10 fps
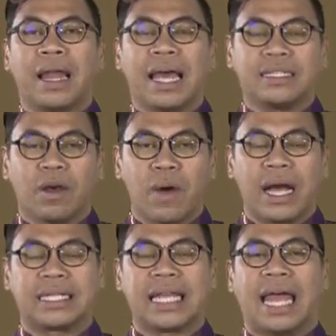พระราชวั
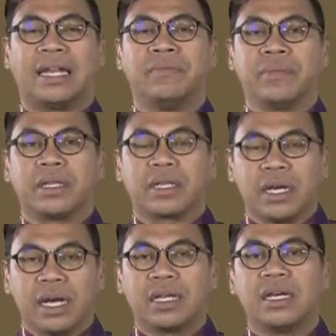งจันทร์
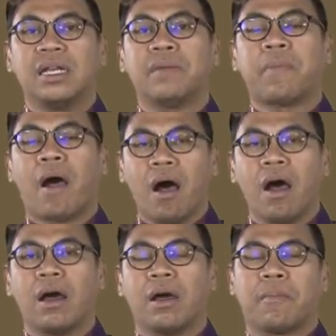เกิดขึ้นเพราะ
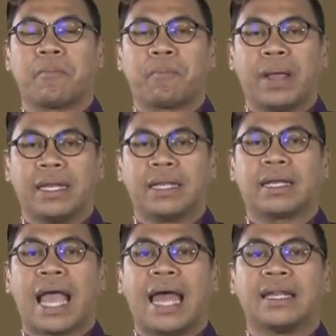เป็น
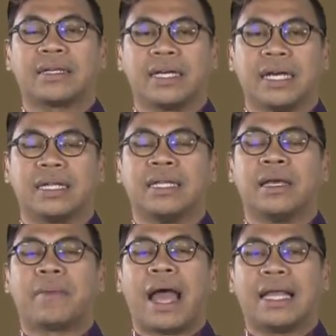การเกิด
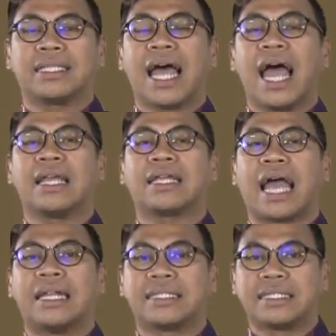ภายใต้
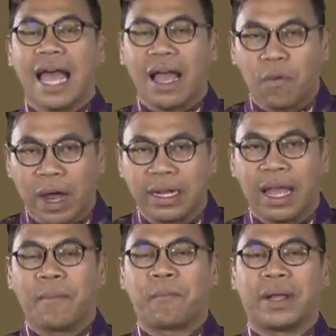การสร้างวัด
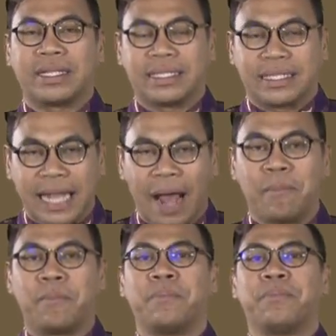ประ
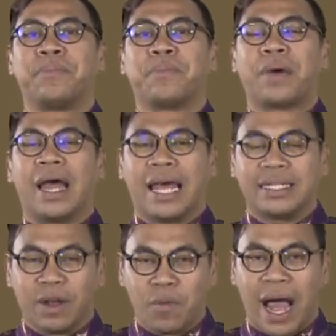จำพระรา
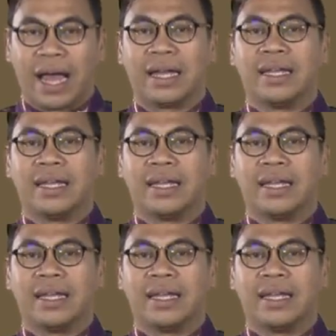ชวัง